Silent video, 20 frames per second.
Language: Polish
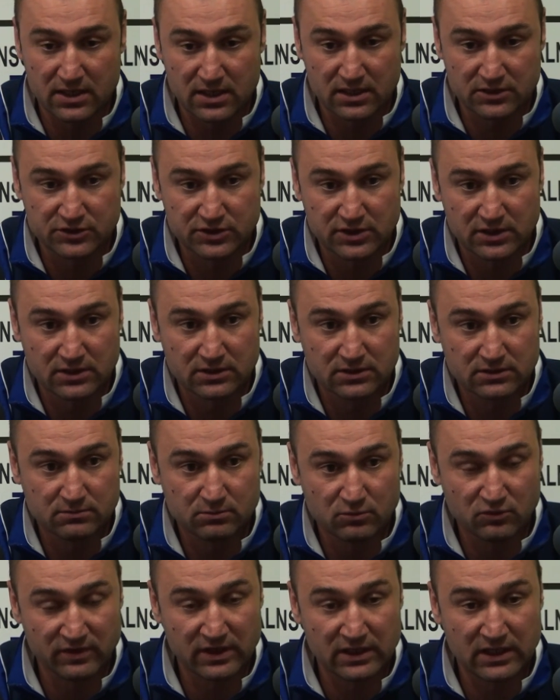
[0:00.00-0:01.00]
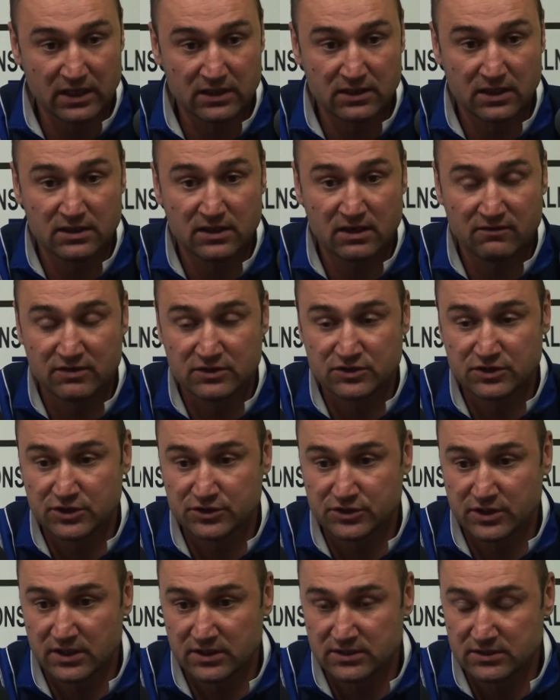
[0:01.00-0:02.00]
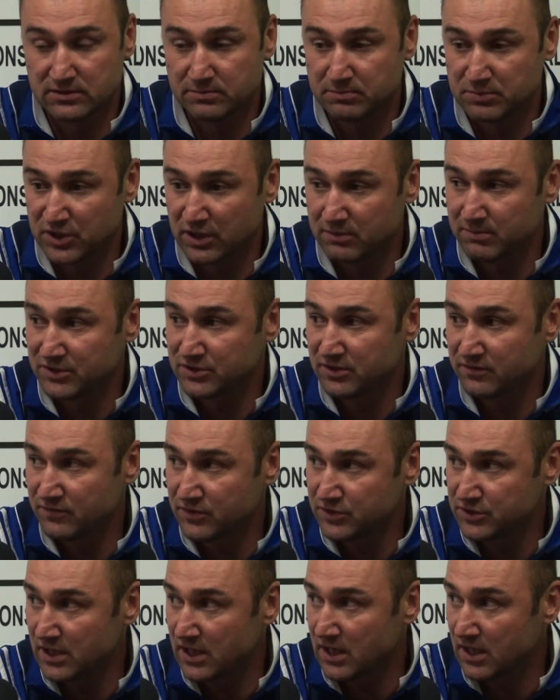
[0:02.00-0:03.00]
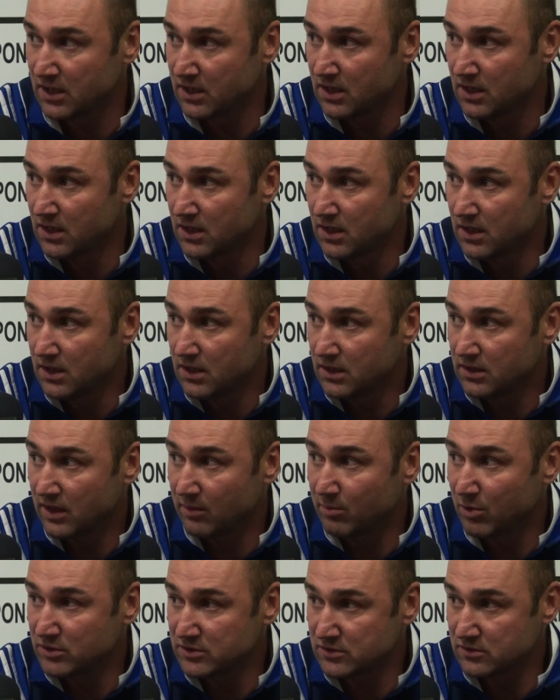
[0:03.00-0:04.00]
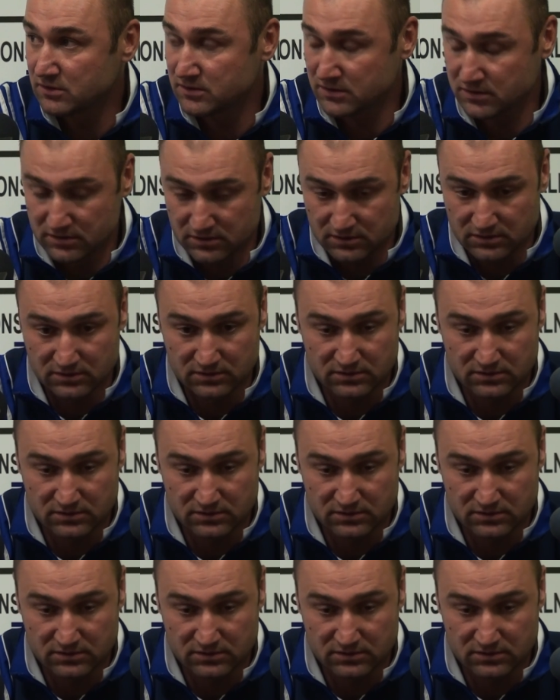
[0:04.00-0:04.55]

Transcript: gra, że mówię, na, na, najważniejsze jest przed meczem wyjść na, na boisko z,